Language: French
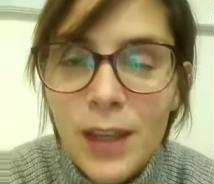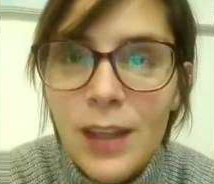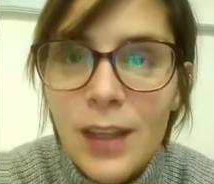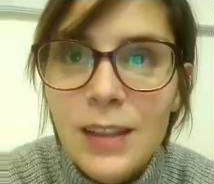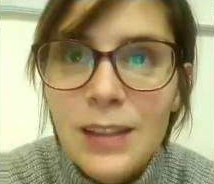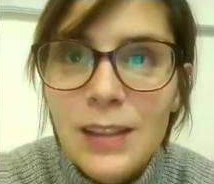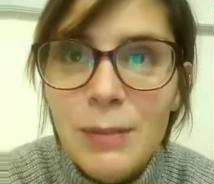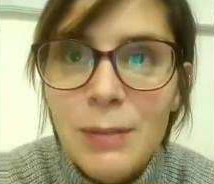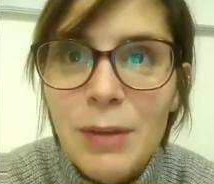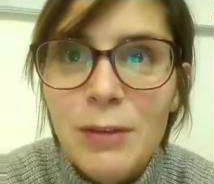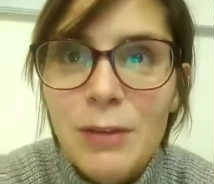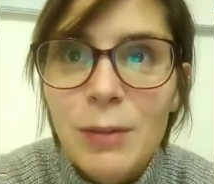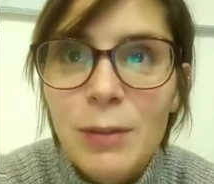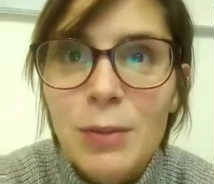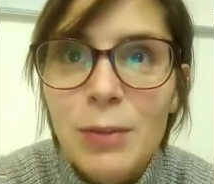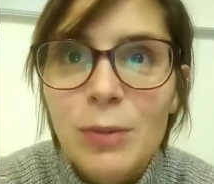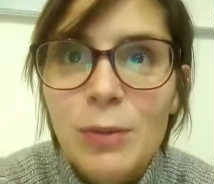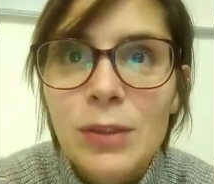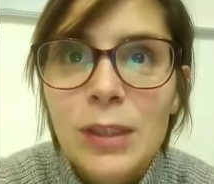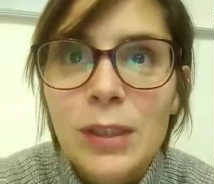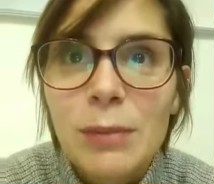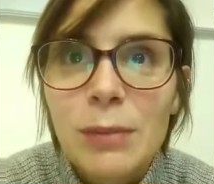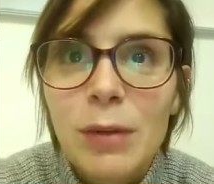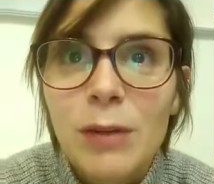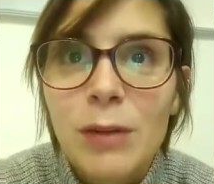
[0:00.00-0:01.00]
Ça m'a fait
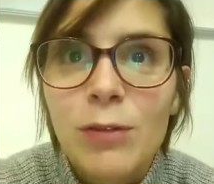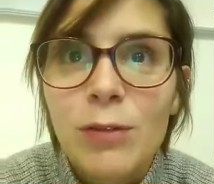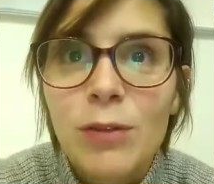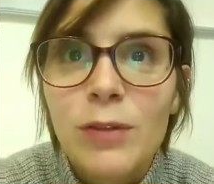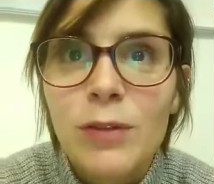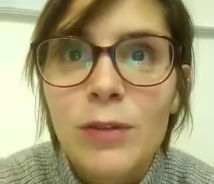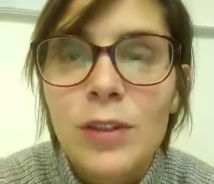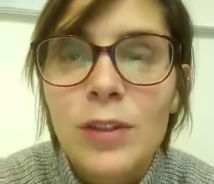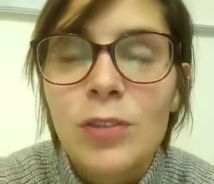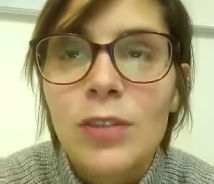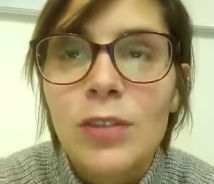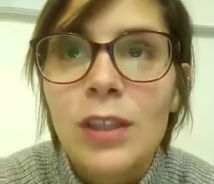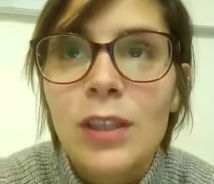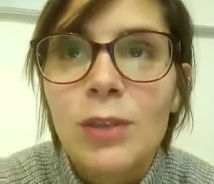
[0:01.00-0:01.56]
penser, parfois on va dans des